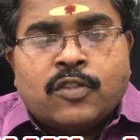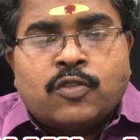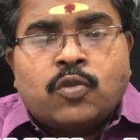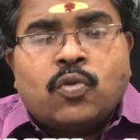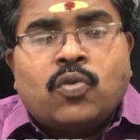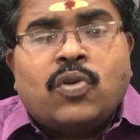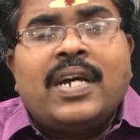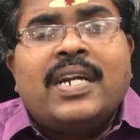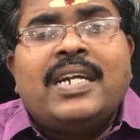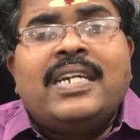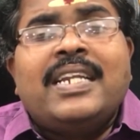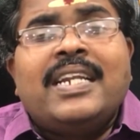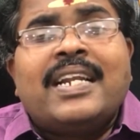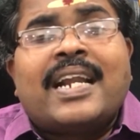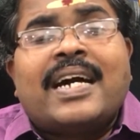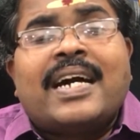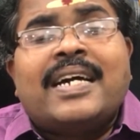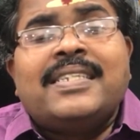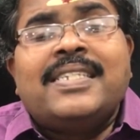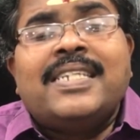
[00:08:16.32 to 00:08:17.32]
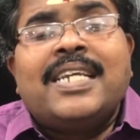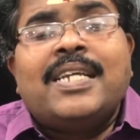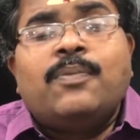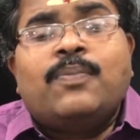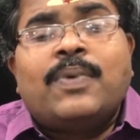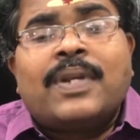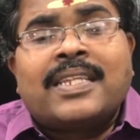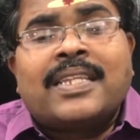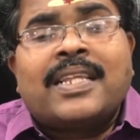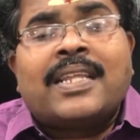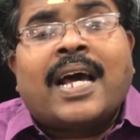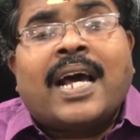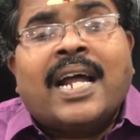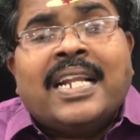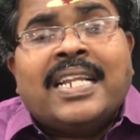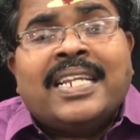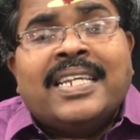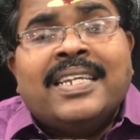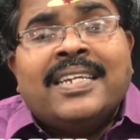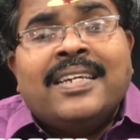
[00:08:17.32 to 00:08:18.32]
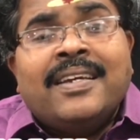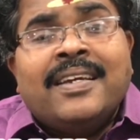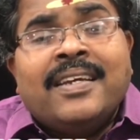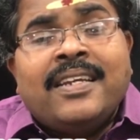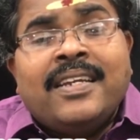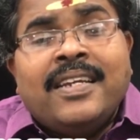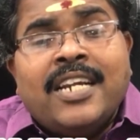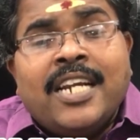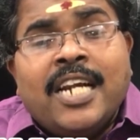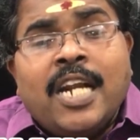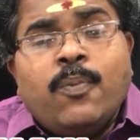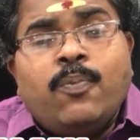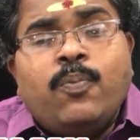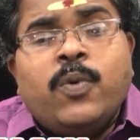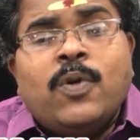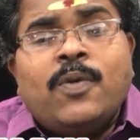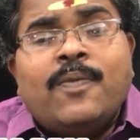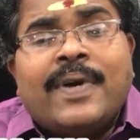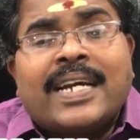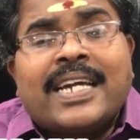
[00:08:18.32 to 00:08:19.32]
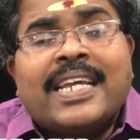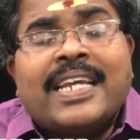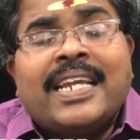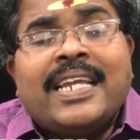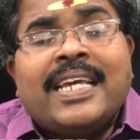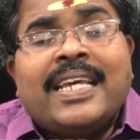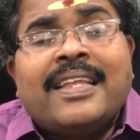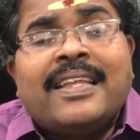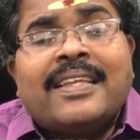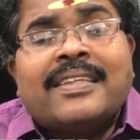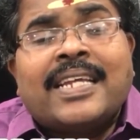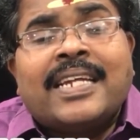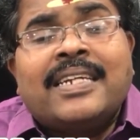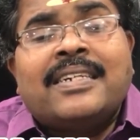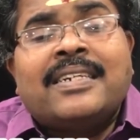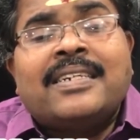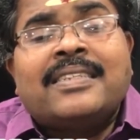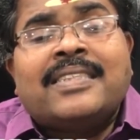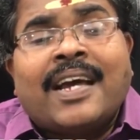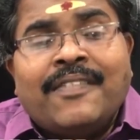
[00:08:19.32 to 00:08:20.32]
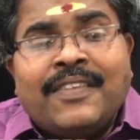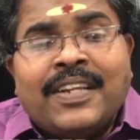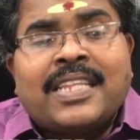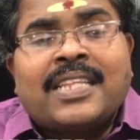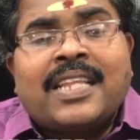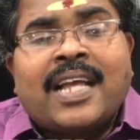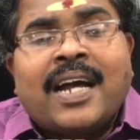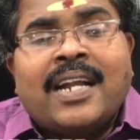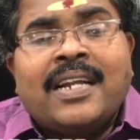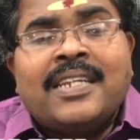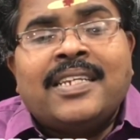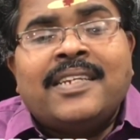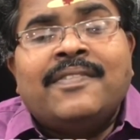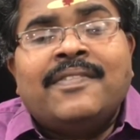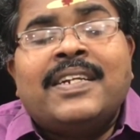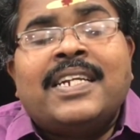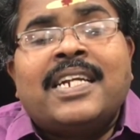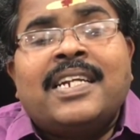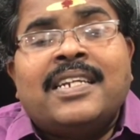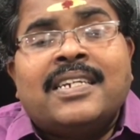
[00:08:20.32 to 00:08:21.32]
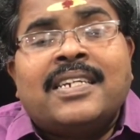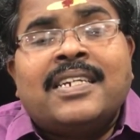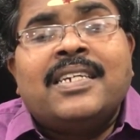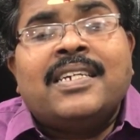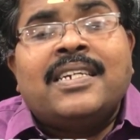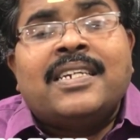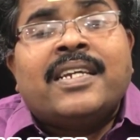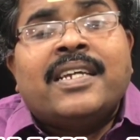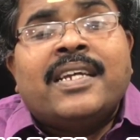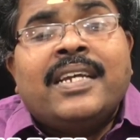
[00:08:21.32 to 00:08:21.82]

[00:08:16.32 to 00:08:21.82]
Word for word: சுக்கரனின் ராசியில் பிறந்ததால் இனிப்பு வகைகளை சற்று தவிர்த்தால் இவர்களுக்கு